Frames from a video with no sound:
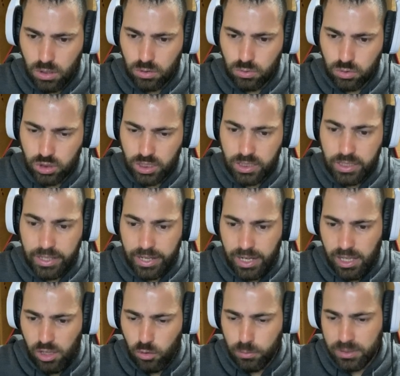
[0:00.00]
do
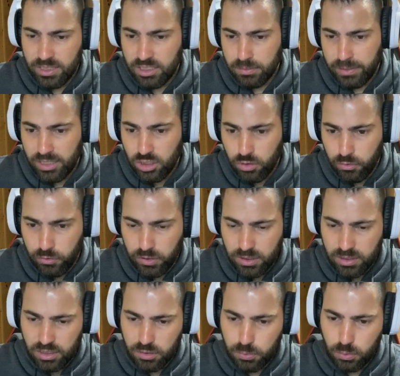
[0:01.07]
GTA, é uma das mais
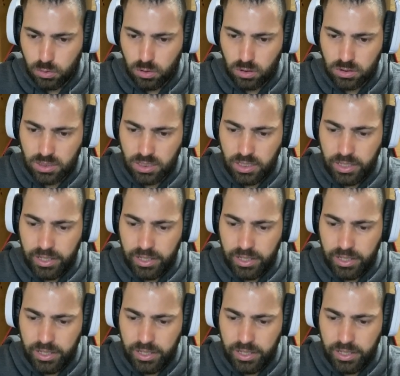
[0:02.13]
difíceis por causa que